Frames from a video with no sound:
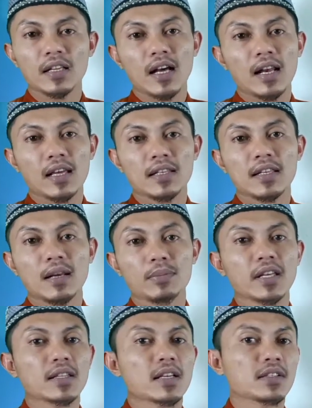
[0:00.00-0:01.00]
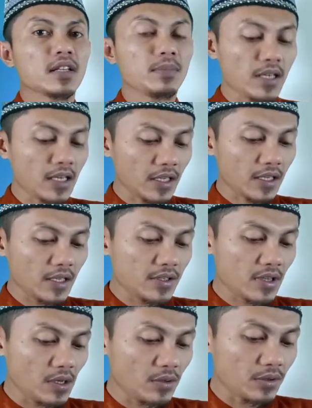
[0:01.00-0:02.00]
alladzi lam yatasil bi akhirih
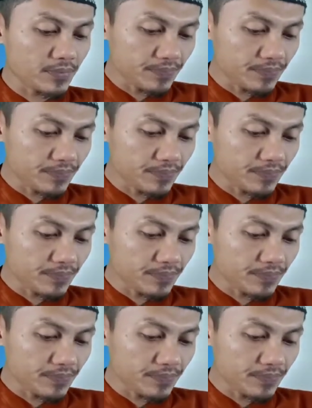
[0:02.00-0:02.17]
sayun.